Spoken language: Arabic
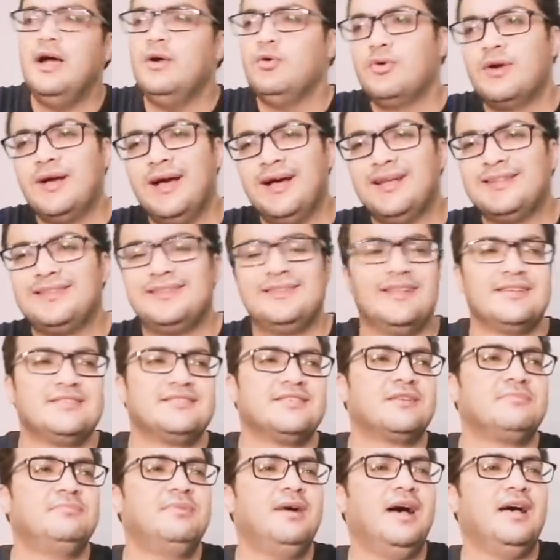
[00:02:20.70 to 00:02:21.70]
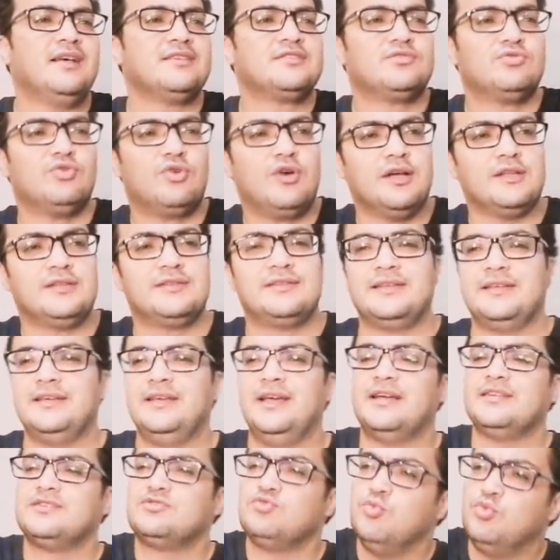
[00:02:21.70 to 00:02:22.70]
وجهات نظر بقى اصله خط
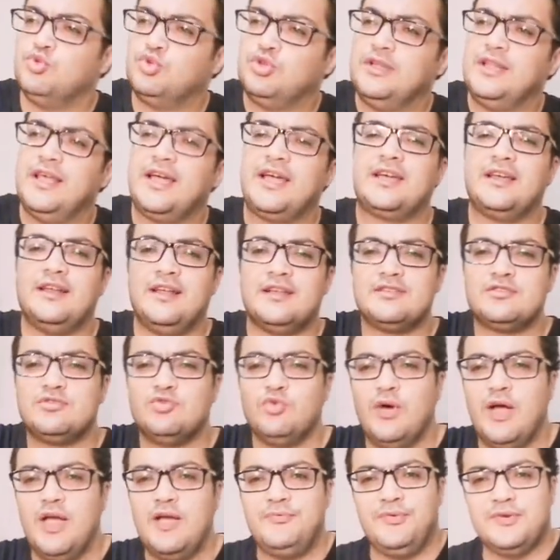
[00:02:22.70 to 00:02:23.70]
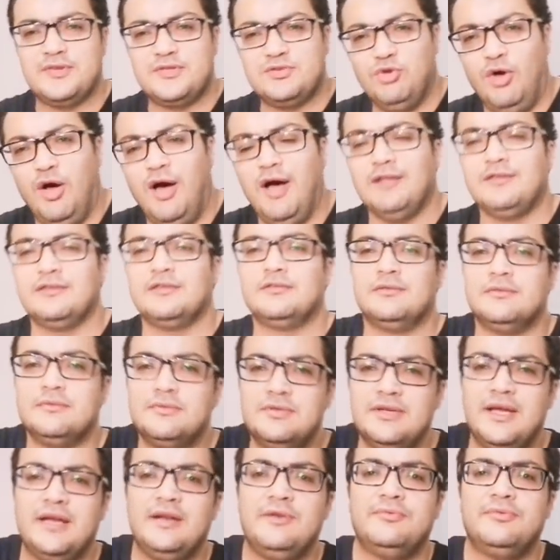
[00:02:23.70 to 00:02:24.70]
ايه اصله متداخل اصله واقف اصله حاطط
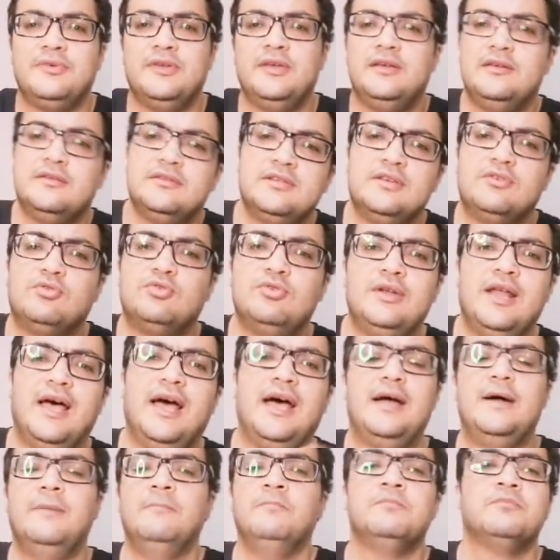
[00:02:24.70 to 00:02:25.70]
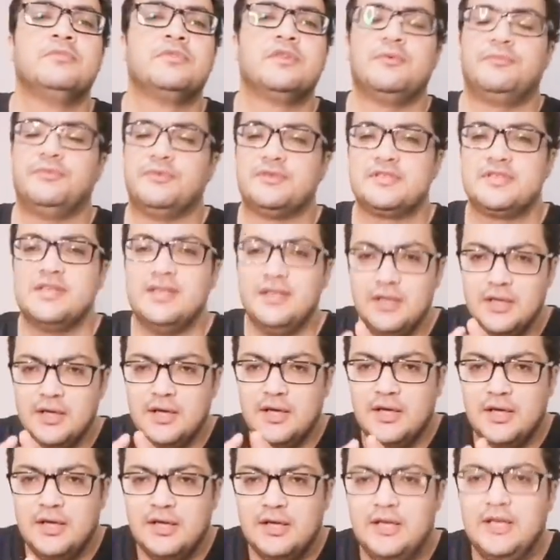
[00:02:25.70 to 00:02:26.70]
مش عارف ايه دي كلها تفاصيل
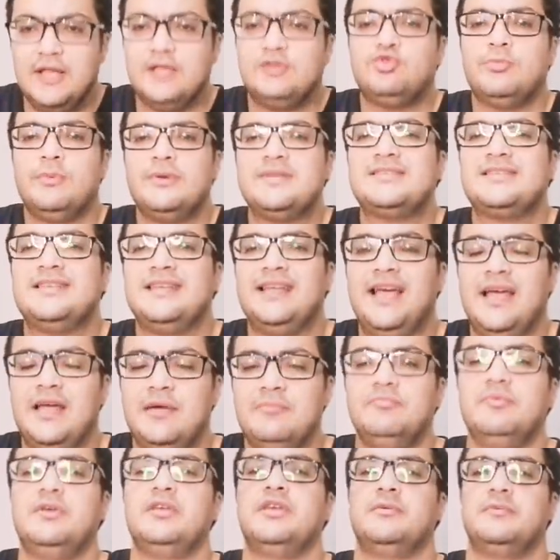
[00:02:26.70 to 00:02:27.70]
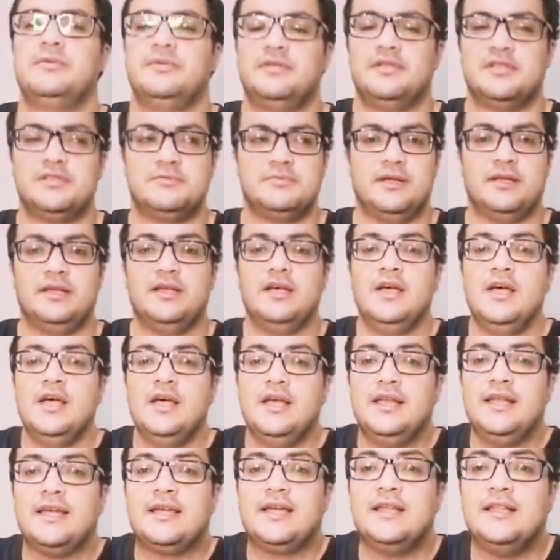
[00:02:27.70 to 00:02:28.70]
لا تمثل اهميه بالنسبه لي
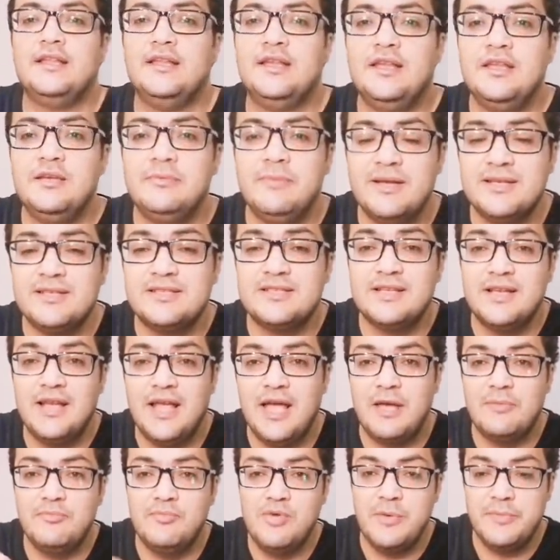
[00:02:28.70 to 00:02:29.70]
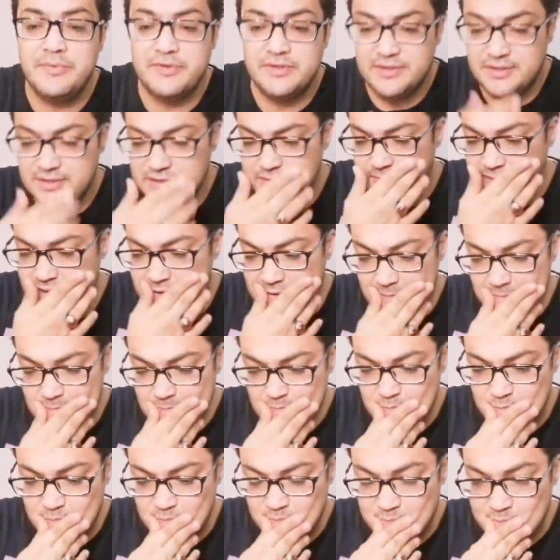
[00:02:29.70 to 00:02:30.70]
لكن اللي يمثل اهميه بالنسبه لي
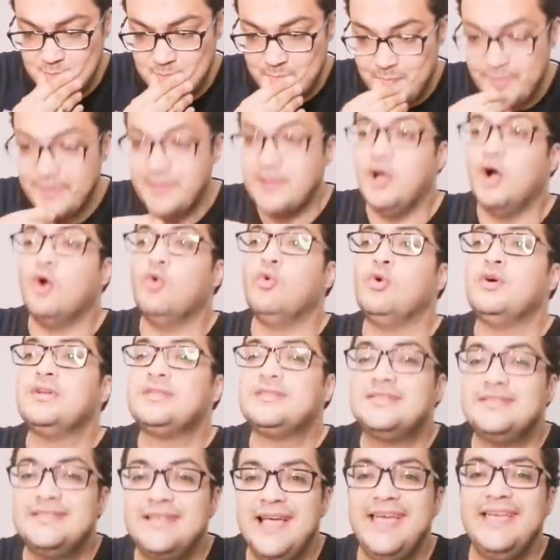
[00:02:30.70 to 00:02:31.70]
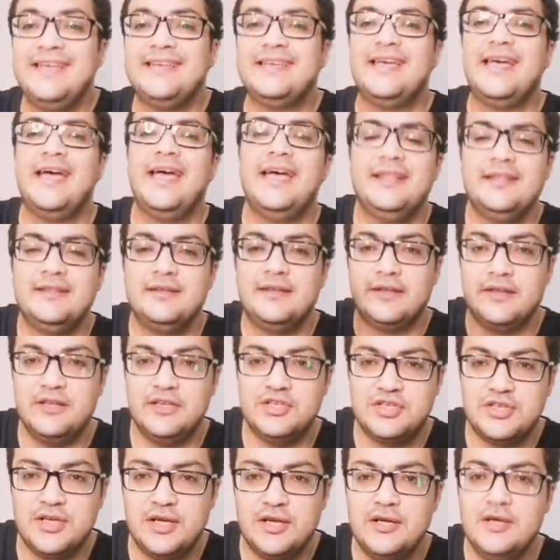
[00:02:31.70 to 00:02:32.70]
هو ازاي جهاد
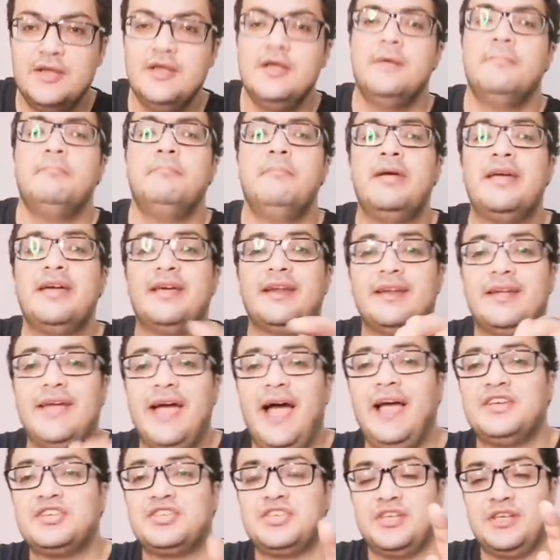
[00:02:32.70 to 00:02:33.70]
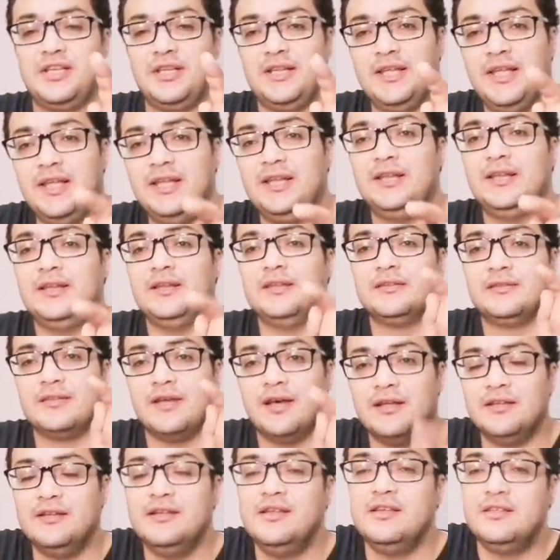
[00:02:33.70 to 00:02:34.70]
جريشة ما يرجعش
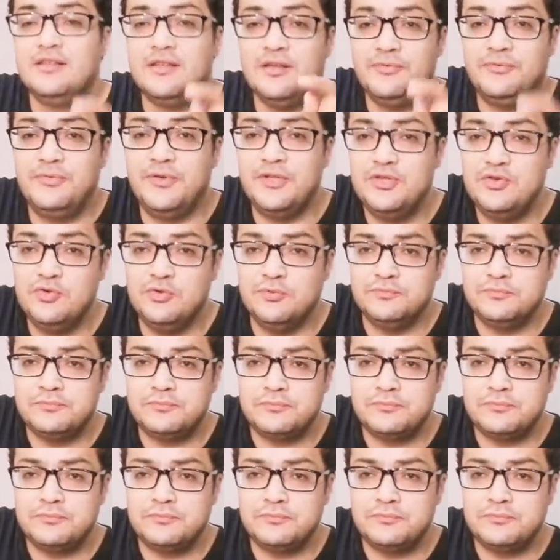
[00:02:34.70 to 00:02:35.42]
لتقنيه الفيديو